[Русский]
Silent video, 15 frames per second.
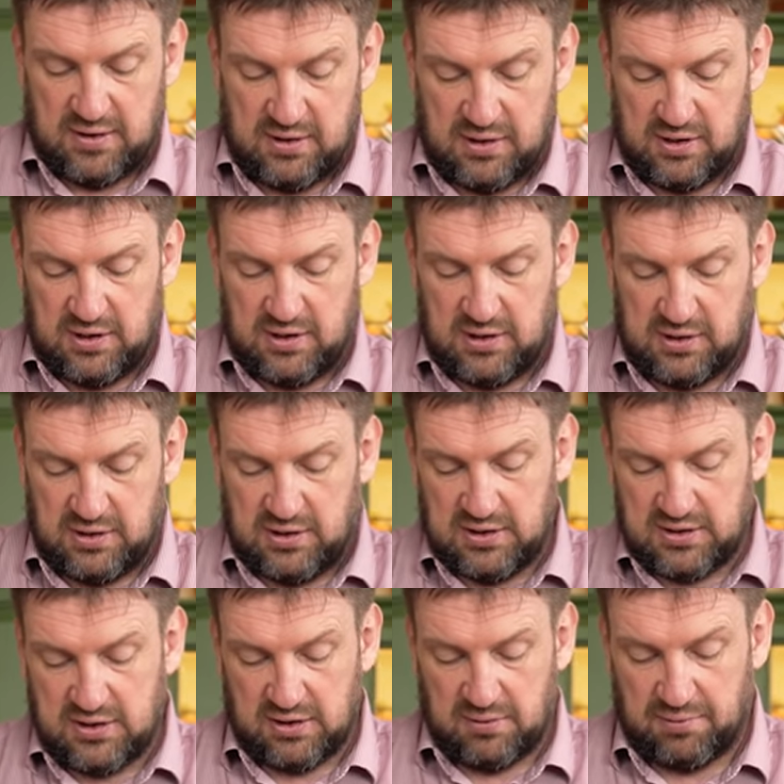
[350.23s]
и
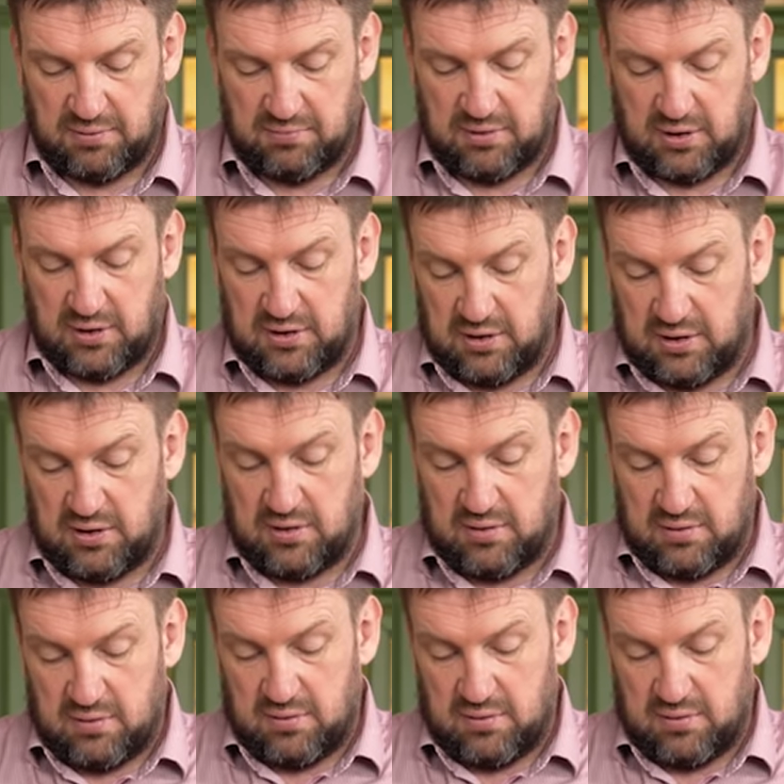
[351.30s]
если, например, они э,